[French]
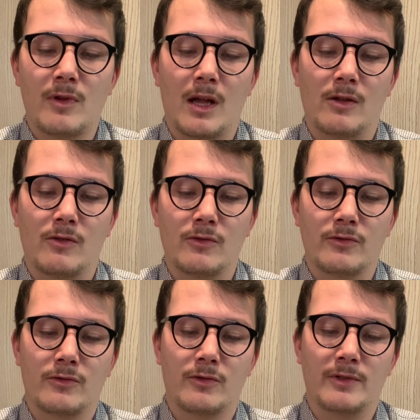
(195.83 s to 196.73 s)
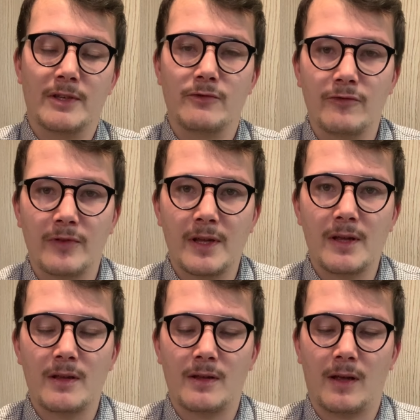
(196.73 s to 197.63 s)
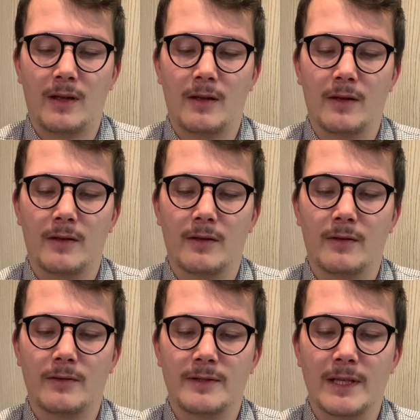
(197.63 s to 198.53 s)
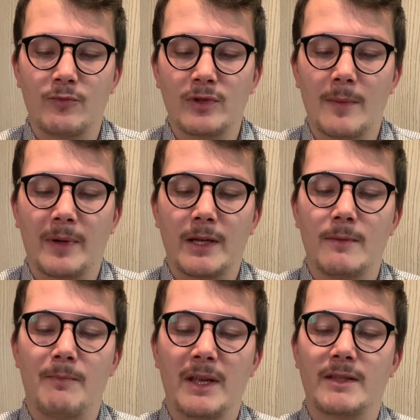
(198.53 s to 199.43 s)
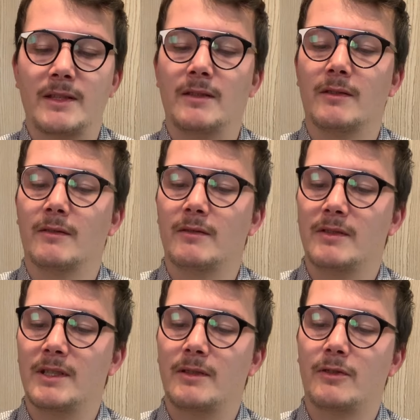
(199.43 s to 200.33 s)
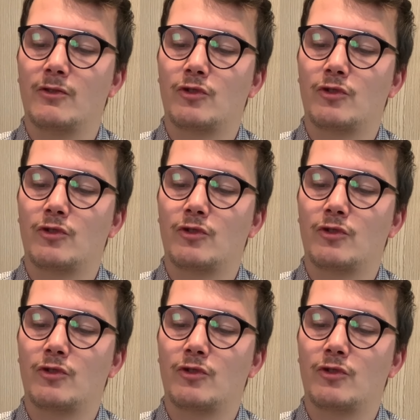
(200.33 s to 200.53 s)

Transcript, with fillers: à cause des UV, euh, cette montre a pris une patine dite